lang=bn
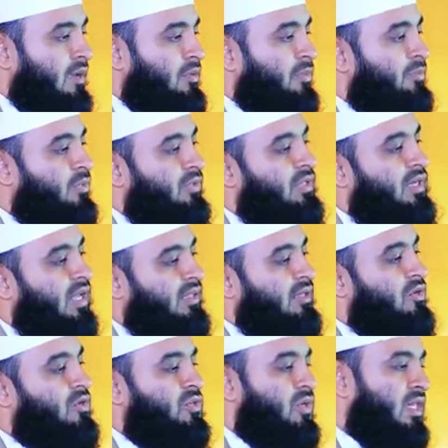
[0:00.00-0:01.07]
এবং প্রতি
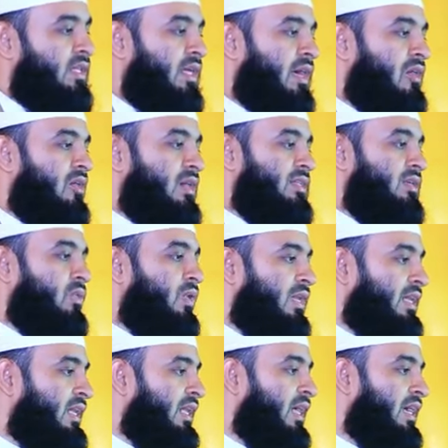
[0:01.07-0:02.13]
রাতে ঘোষণা দেওয়া হয় যে
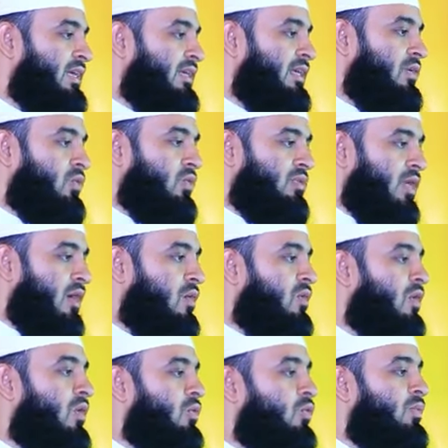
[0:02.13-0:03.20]
ওয়ালিল্লাহি
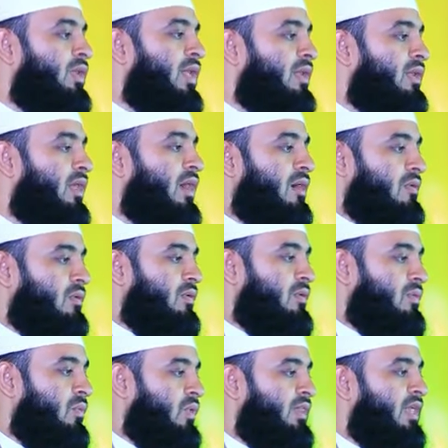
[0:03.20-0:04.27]
মিনান্নার
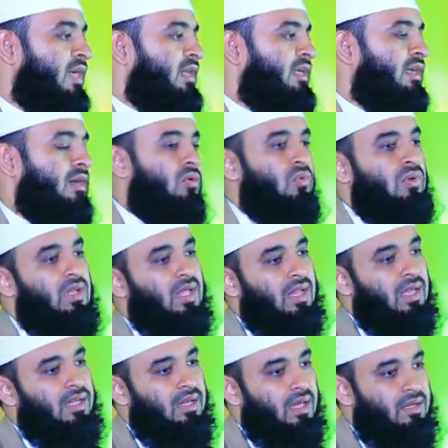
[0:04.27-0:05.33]
ওয়াদালিকা কুল্লা
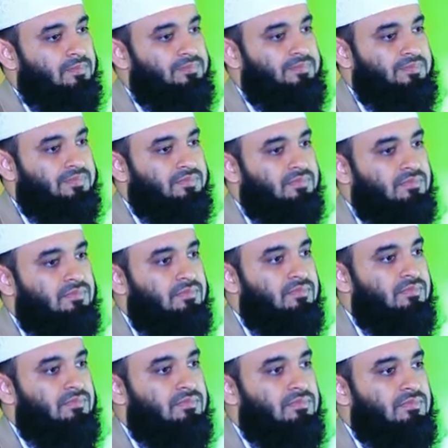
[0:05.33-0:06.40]
লাইলা
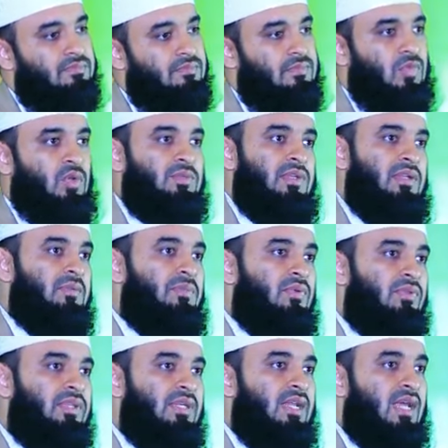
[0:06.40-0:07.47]
রমজানের
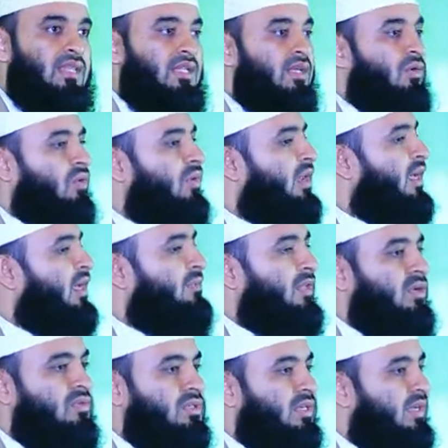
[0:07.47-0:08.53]
প্রতি রাতে অনেক
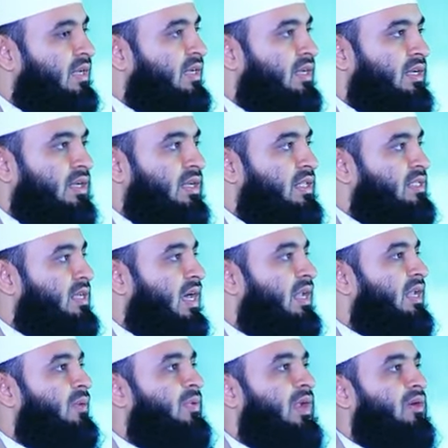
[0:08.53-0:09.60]
মানুষকে
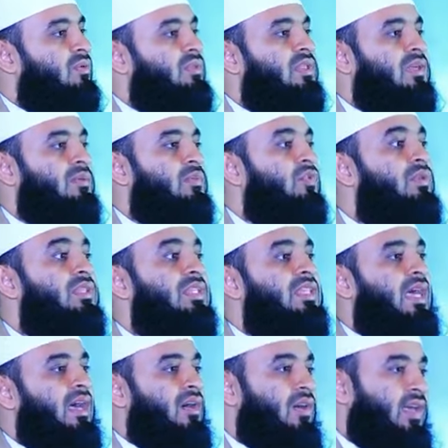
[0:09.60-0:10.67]
জাহান নামের আগুন থেকে মুক্তি
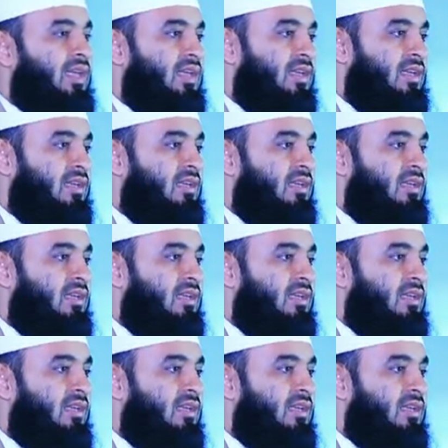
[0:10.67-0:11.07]
দেয়া হয়